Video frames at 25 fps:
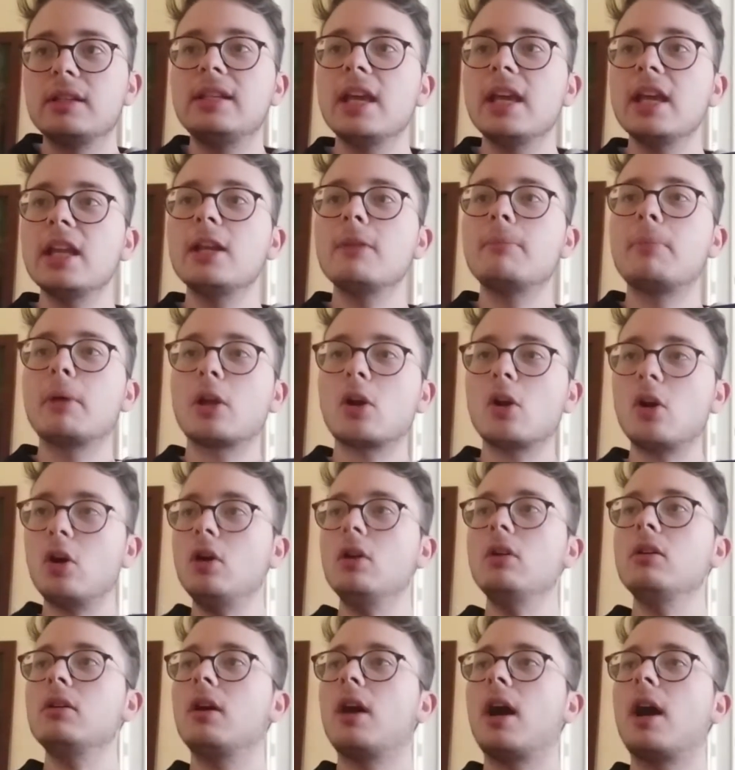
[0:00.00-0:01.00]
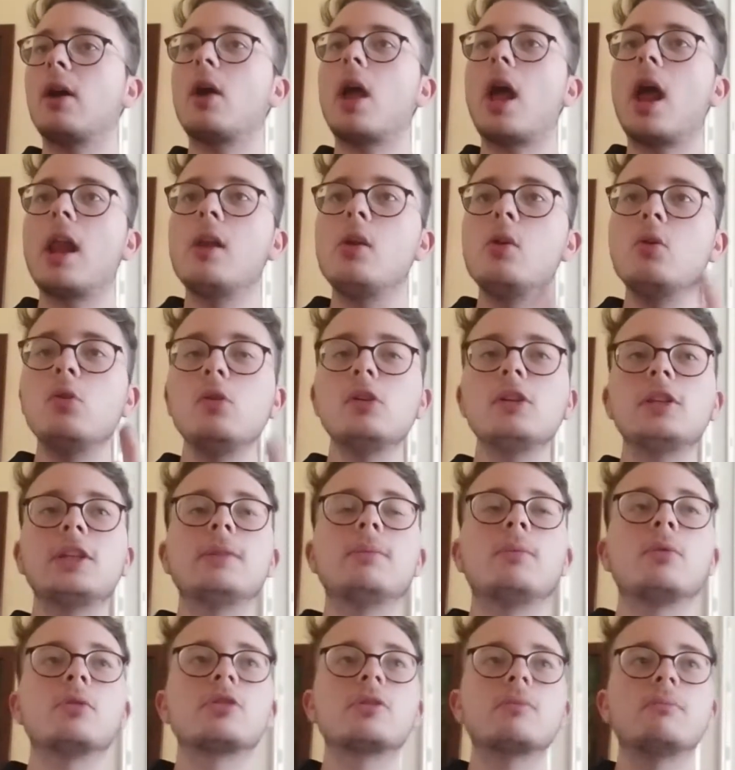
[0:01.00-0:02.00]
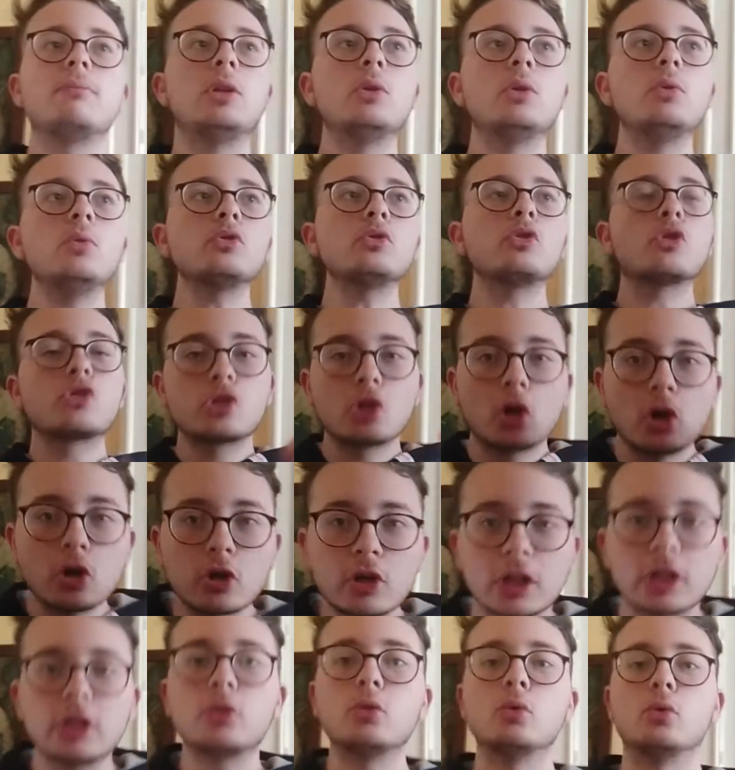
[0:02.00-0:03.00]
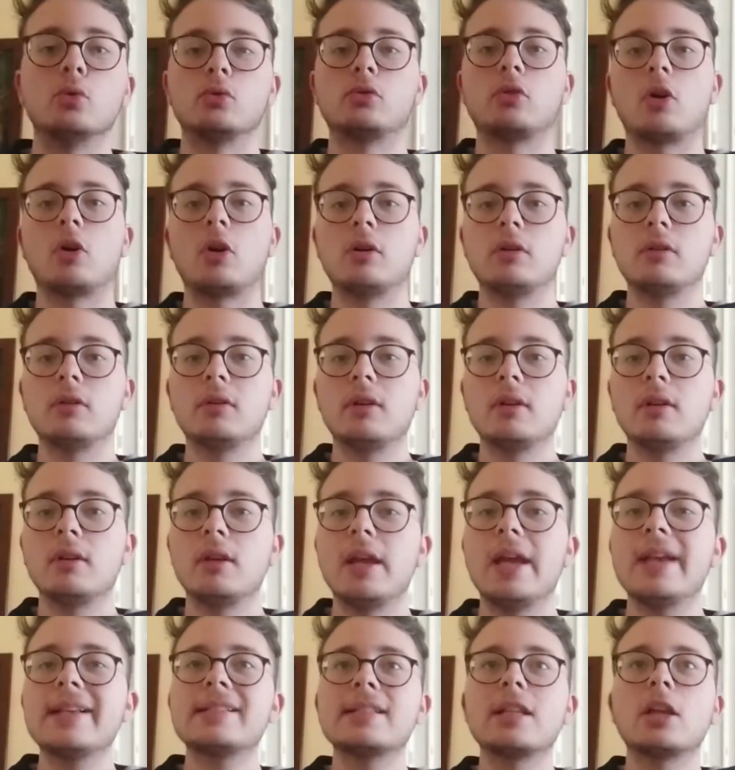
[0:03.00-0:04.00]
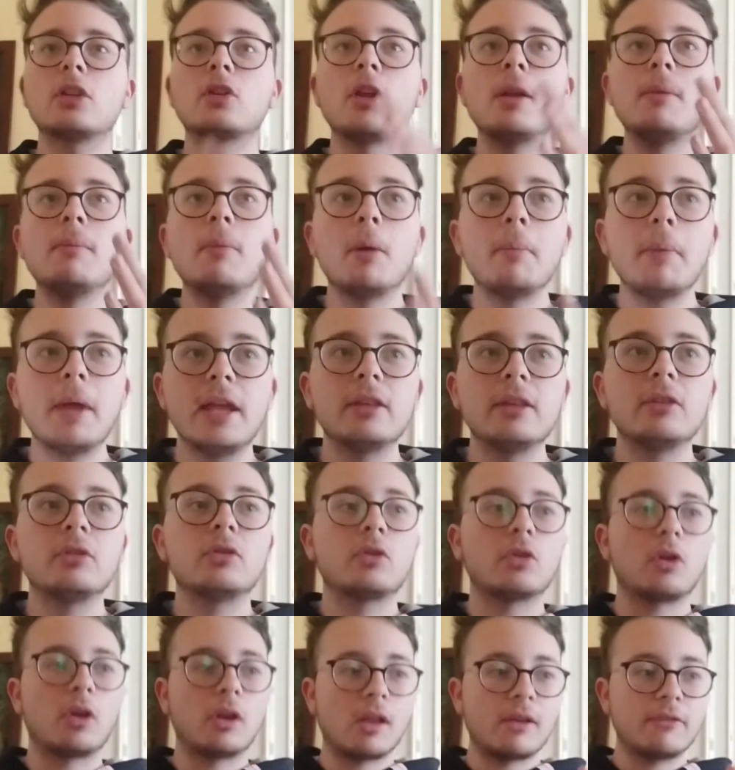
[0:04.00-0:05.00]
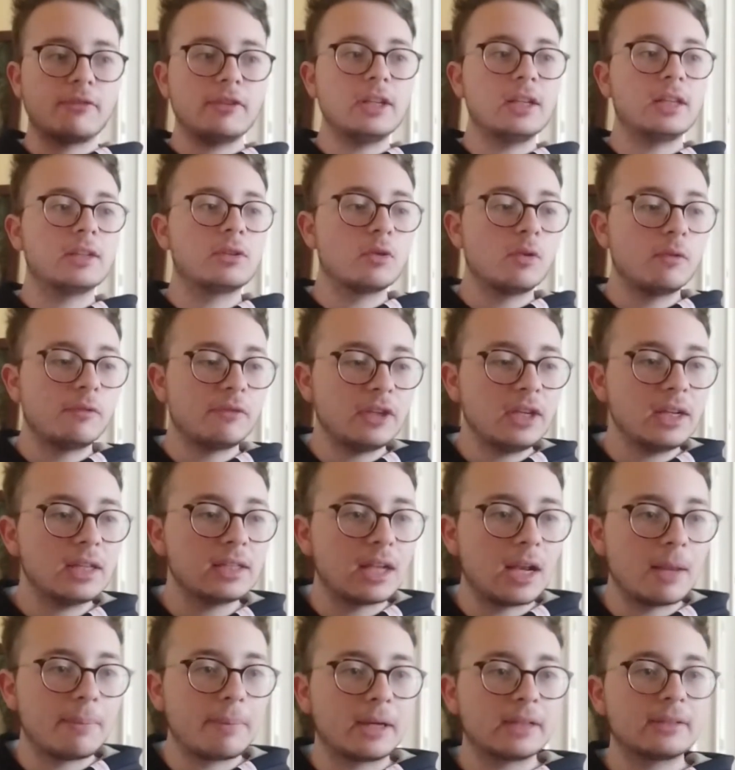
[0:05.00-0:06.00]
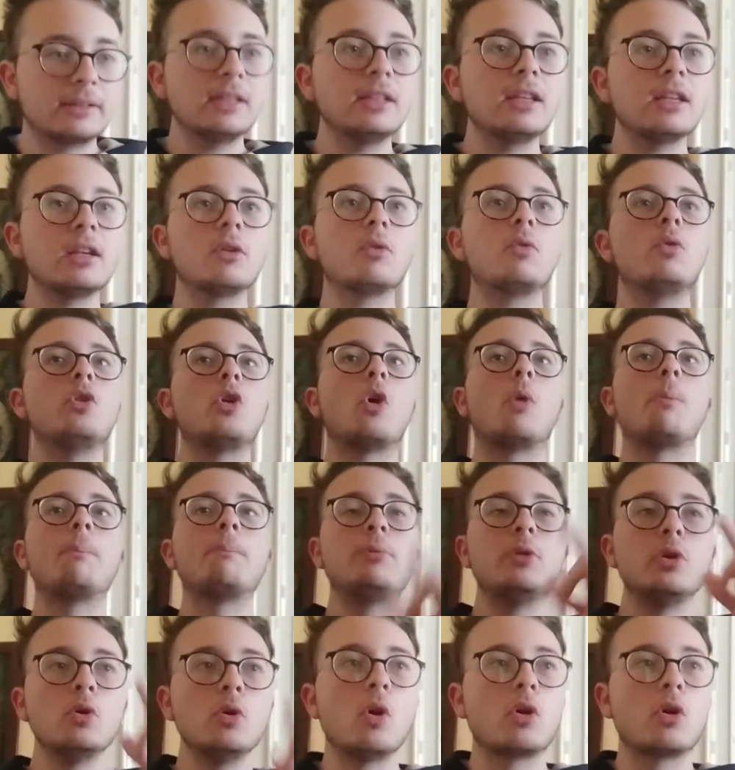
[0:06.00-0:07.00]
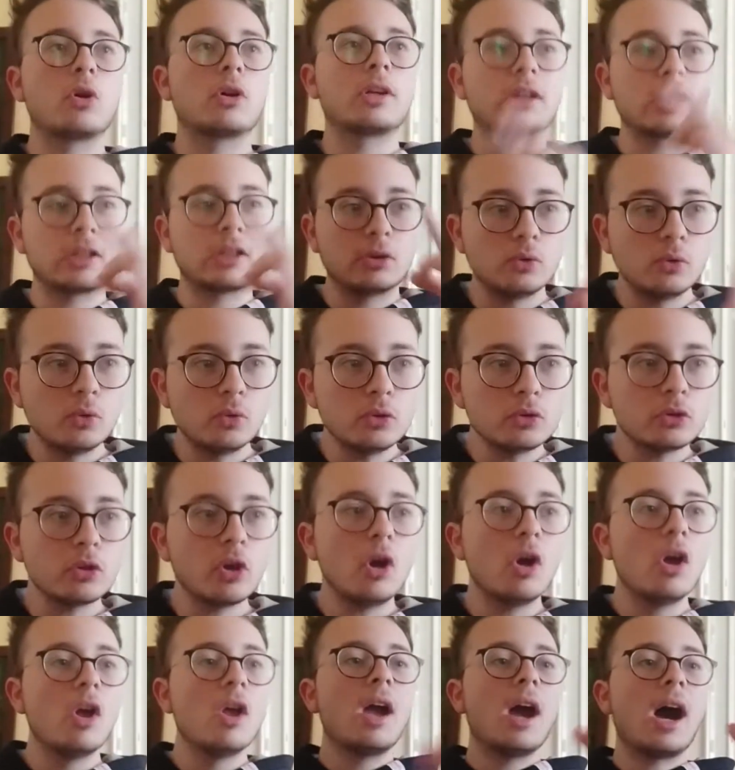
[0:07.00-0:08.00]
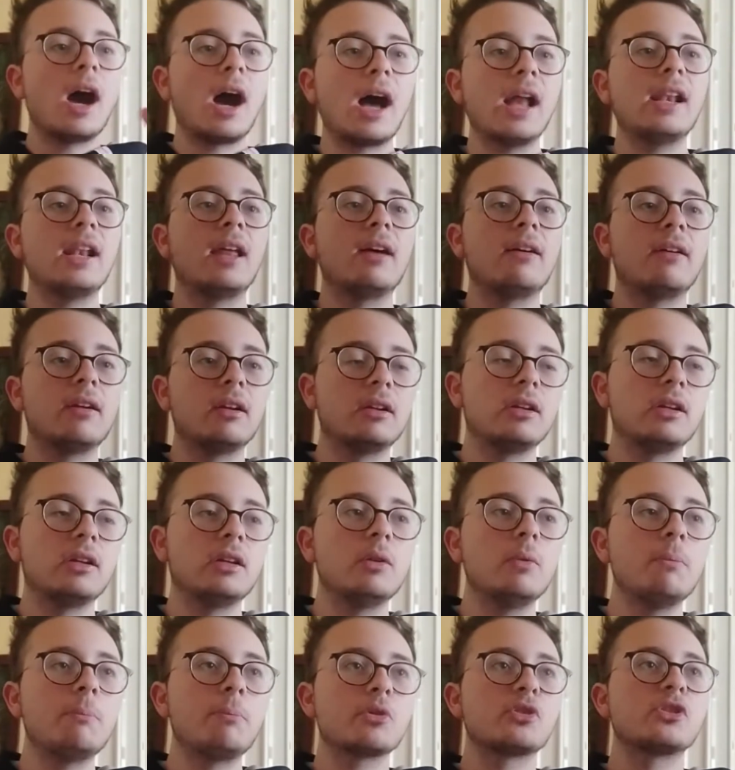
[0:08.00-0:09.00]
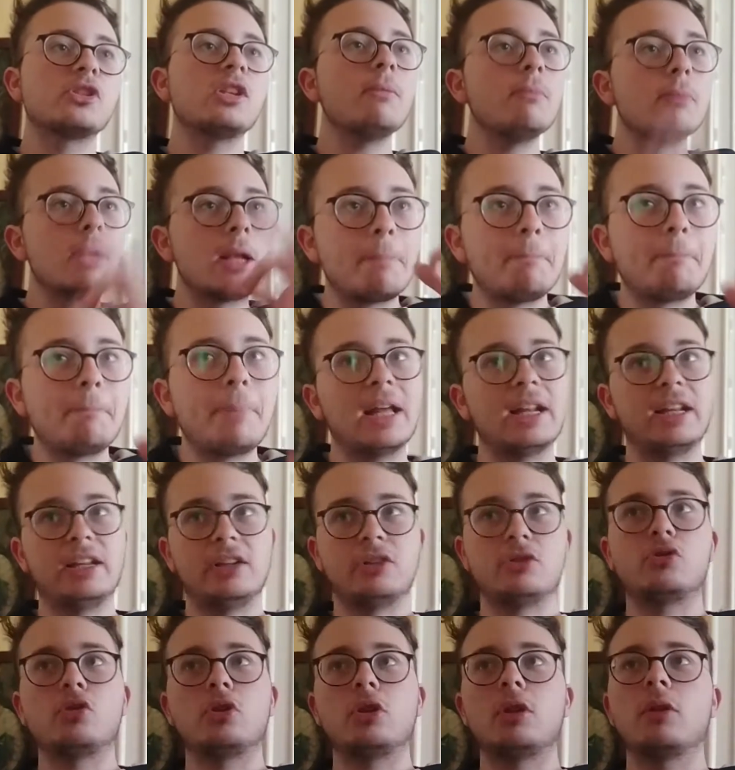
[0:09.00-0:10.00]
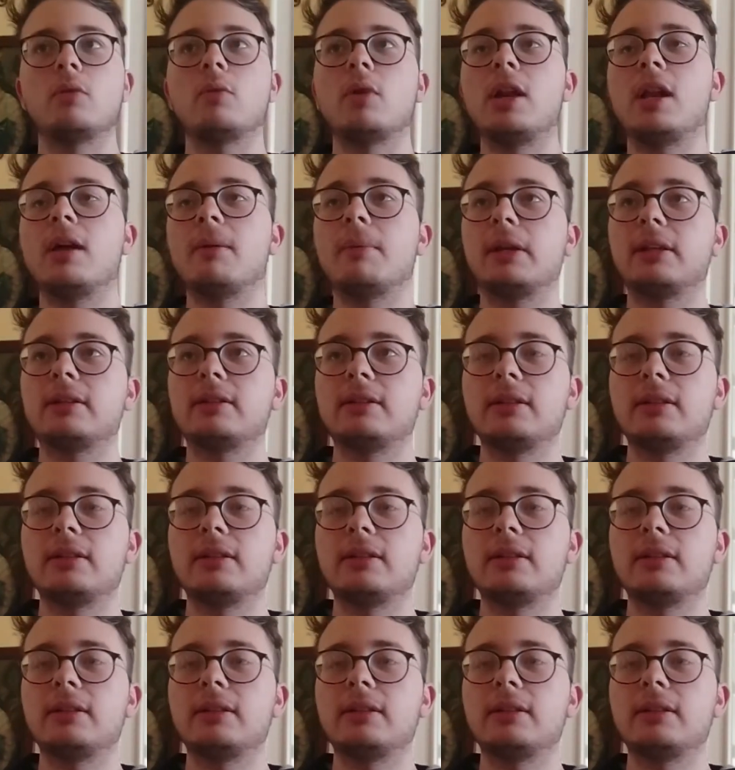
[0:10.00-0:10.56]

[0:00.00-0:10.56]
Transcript: Ieri però, all'ultimo minuto, ci ho creduto. È stato il momento, alla fine, sul finire delle partite, in cui ho più creduto alla, eh, in un possibile pareggio di quella